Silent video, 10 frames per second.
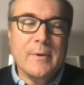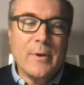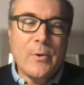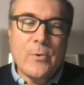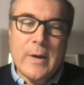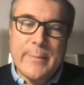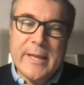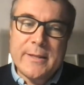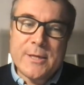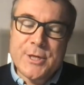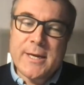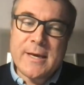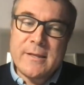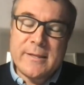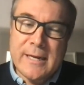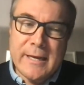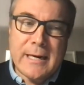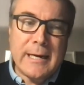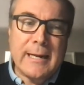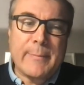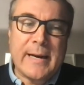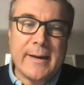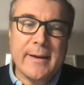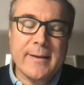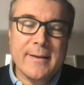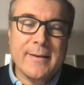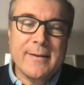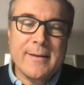Con la mente cerca di tenerle le mani,